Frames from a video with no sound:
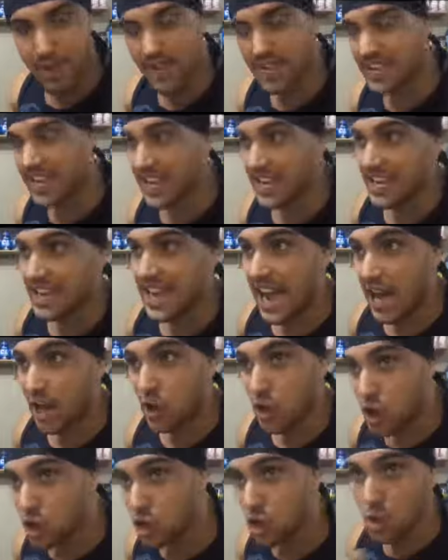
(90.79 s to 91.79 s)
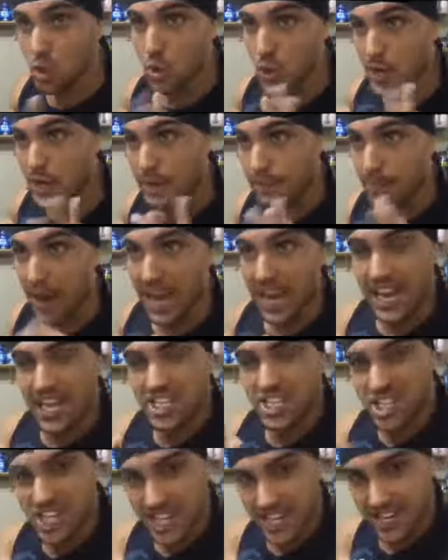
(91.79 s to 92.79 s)
Aquele garoto
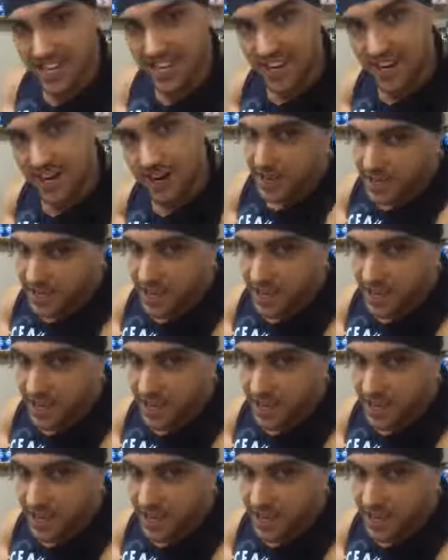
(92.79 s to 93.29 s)
baladinha